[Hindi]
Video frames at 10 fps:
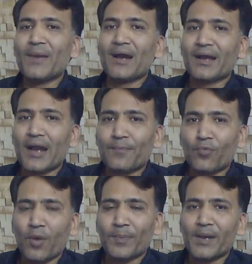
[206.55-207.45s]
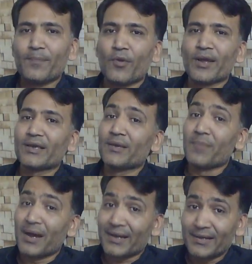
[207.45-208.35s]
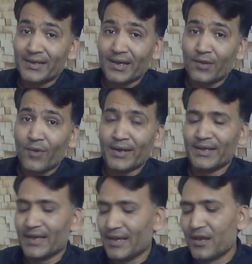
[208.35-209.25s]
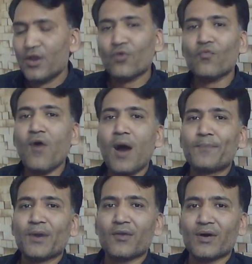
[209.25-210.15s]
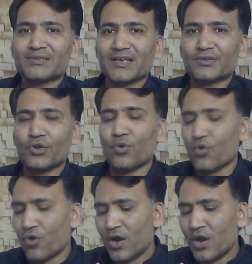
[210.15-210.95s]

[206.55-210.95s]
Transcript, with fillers: पे अगर आपको अपने प्रोडक्ट की मार्केटिंग करवानी है वो आप करवा सकते हो